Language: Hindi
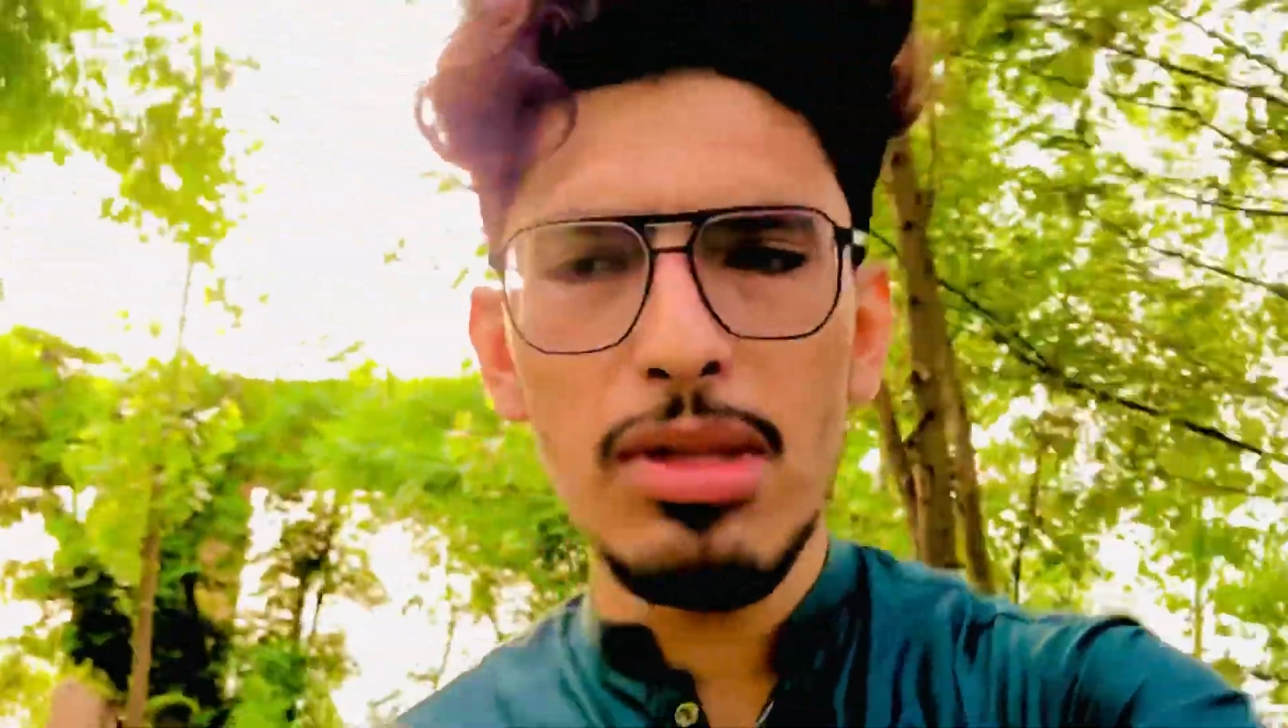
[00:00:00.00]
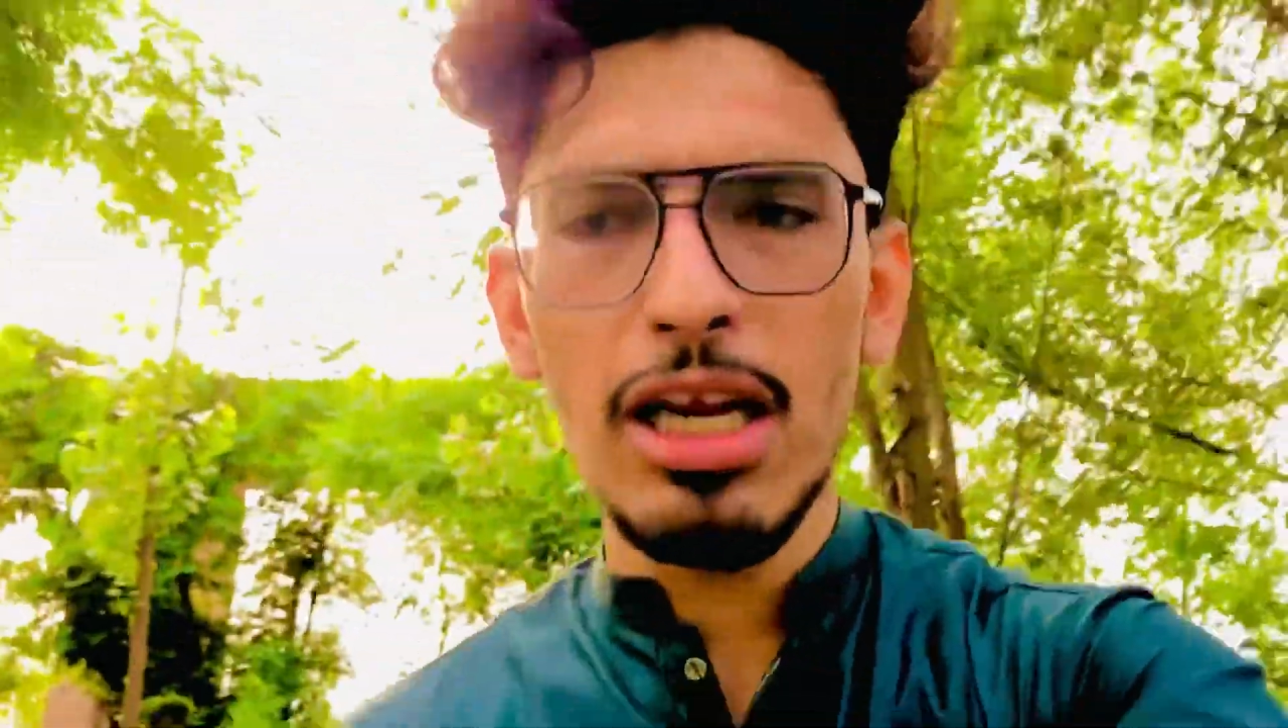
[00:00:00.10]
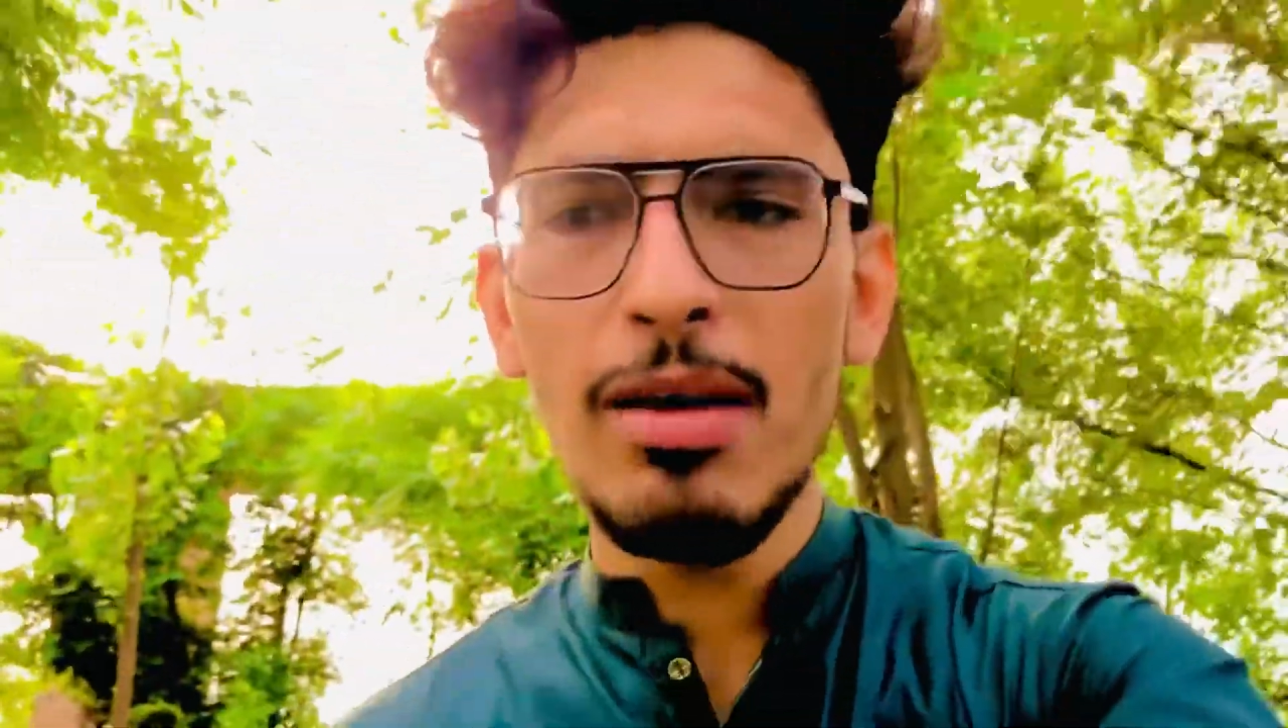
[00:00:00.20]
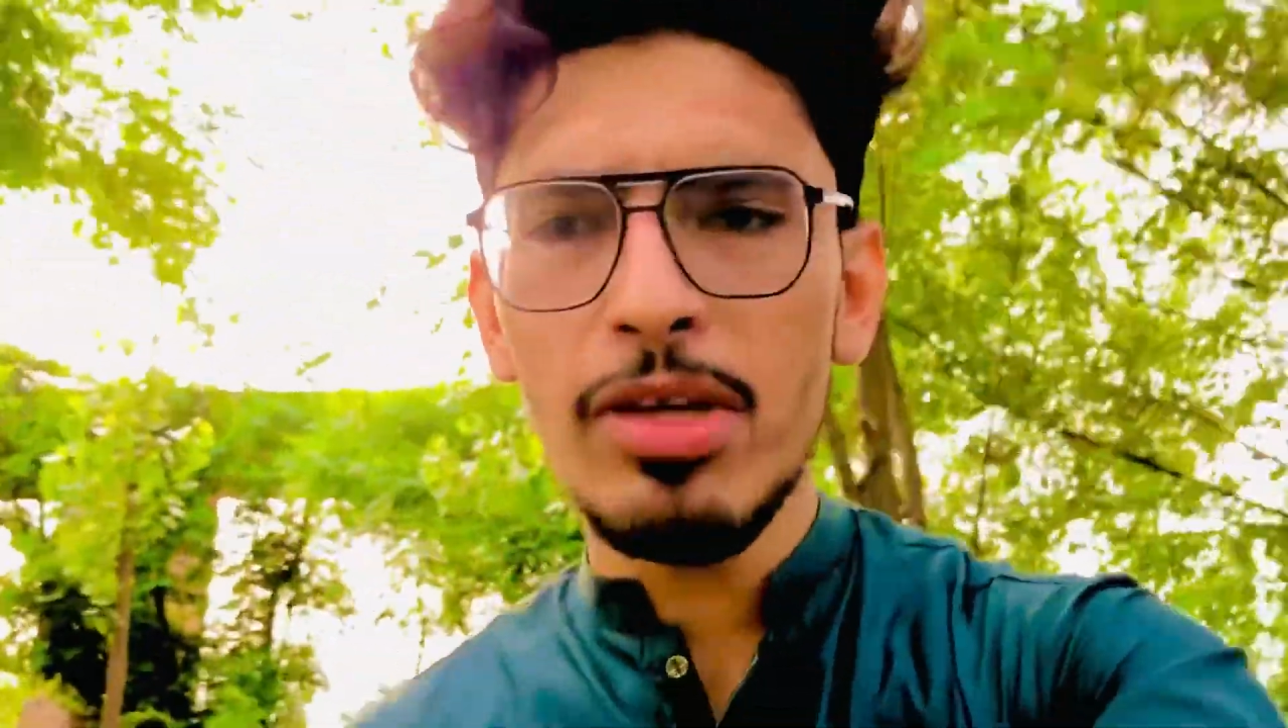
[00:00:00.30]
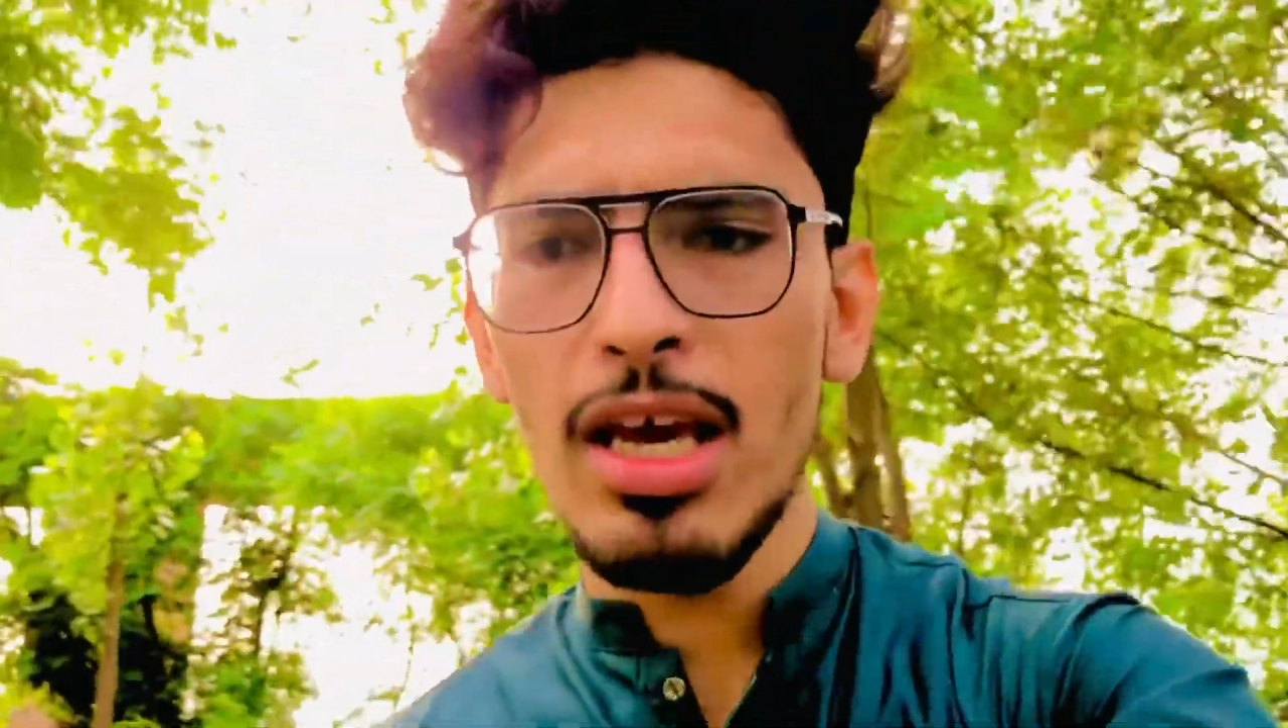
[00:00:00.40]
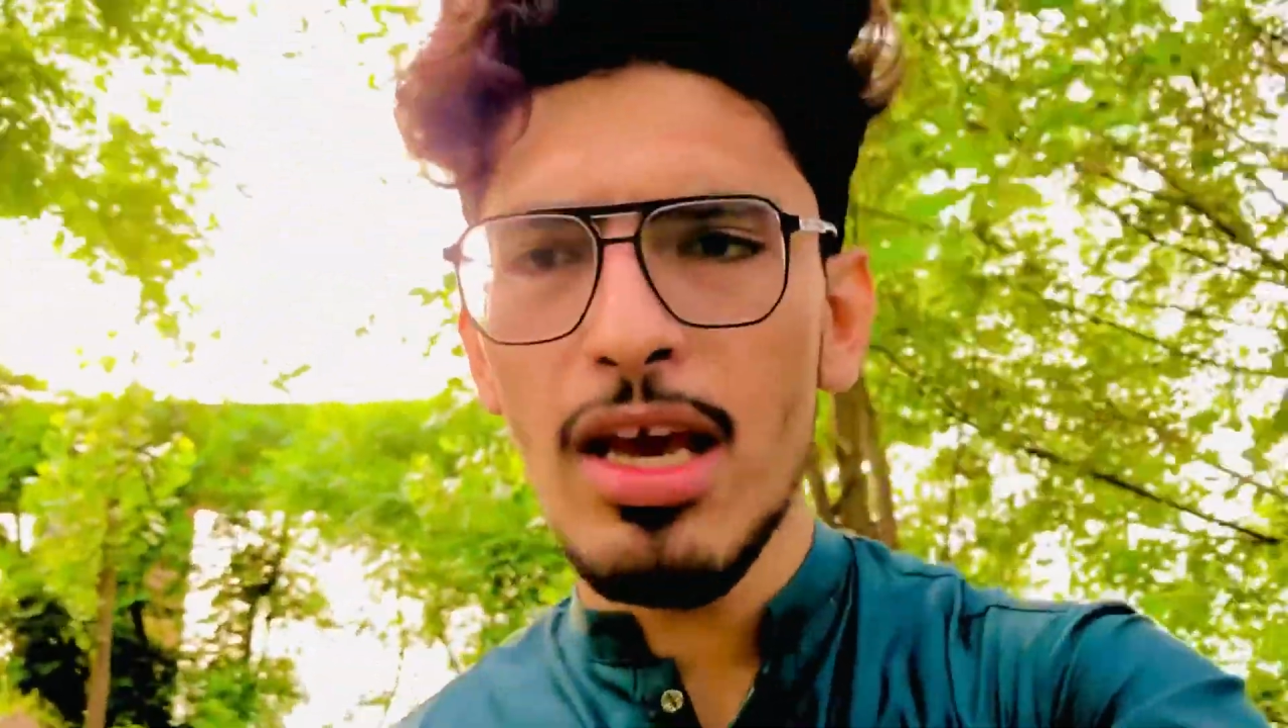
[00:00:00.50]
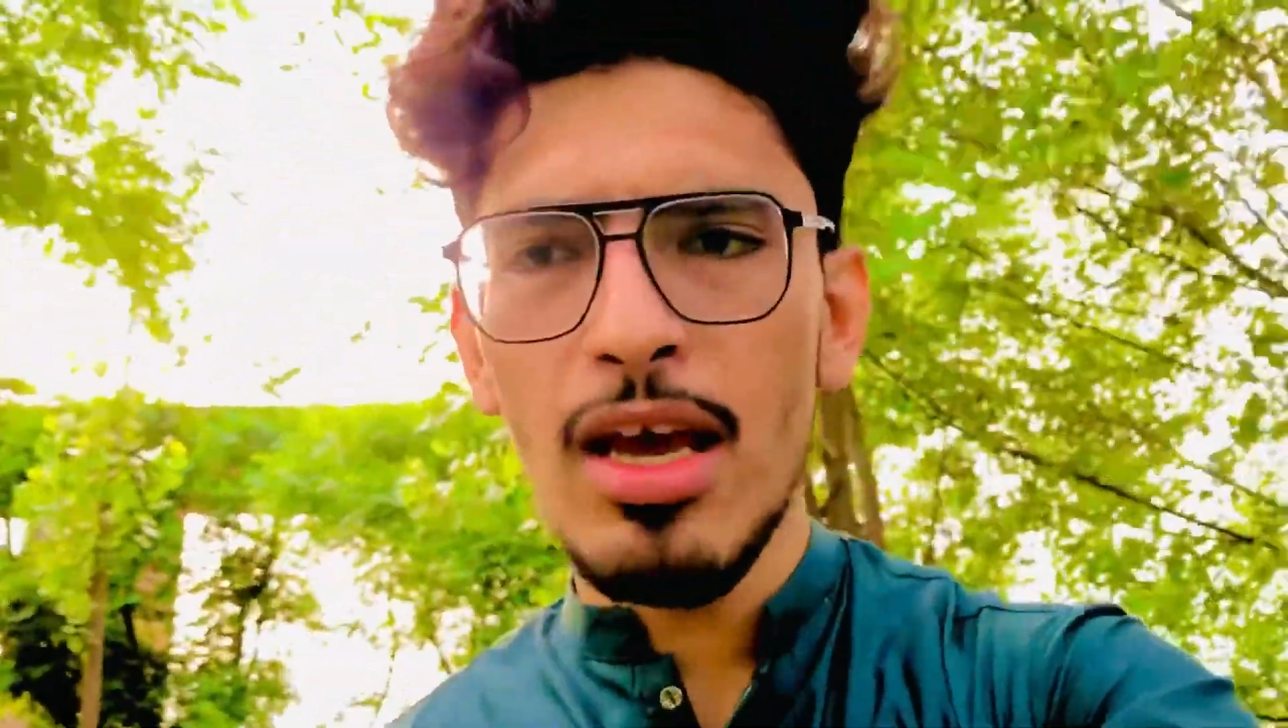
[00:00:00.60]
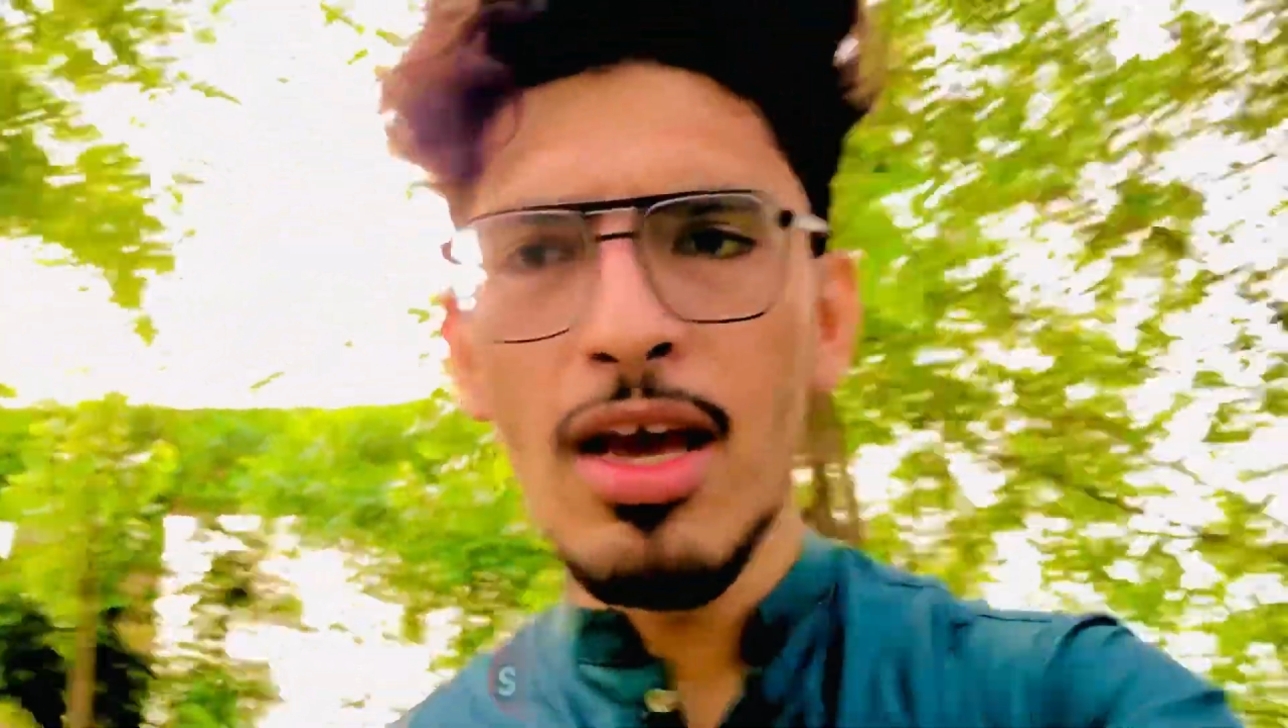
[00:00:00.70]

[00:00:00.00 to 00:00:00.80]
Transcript: मतलब के